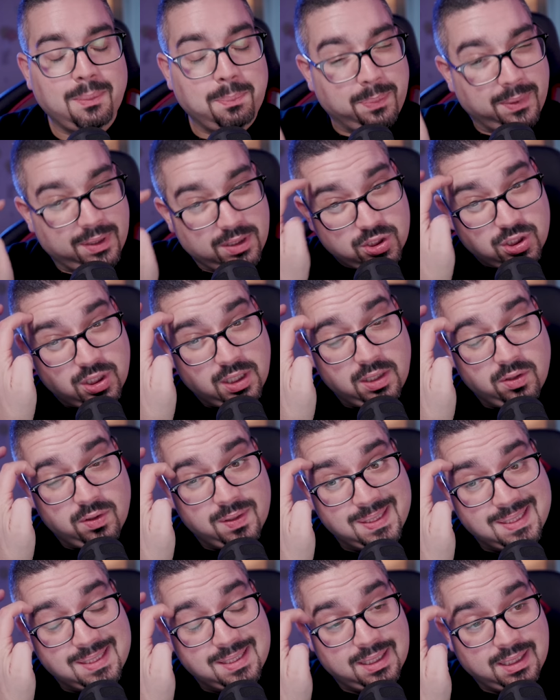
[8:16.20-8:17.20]
I PC li ho
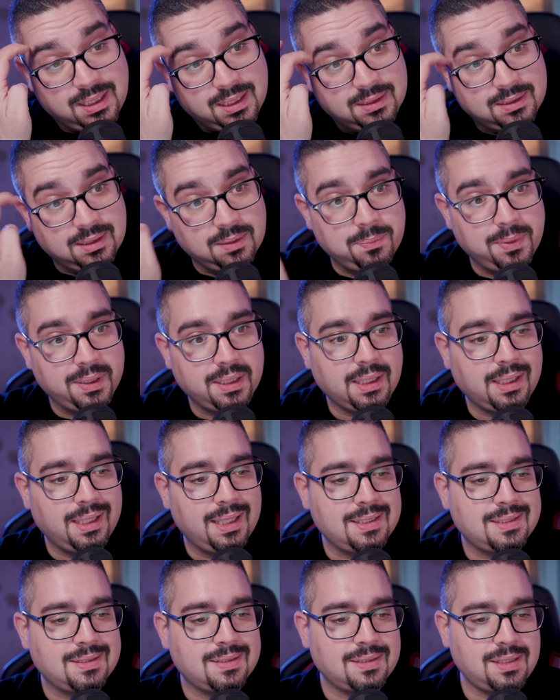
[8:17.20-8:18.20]
inseriti
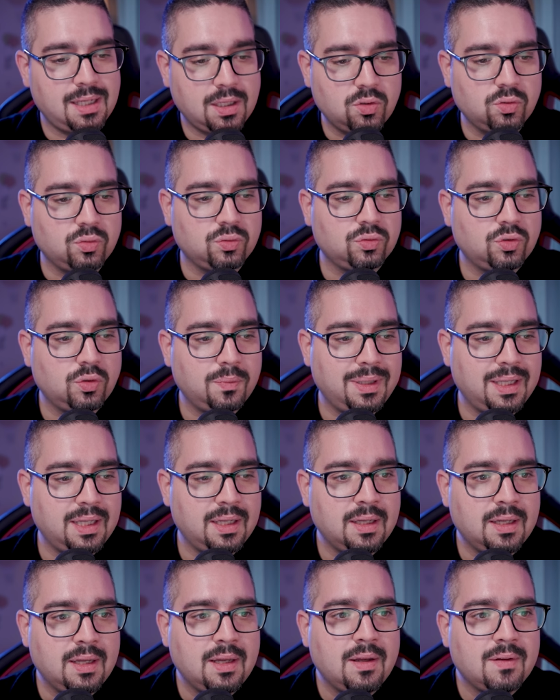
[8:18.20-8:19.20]
perché secondo me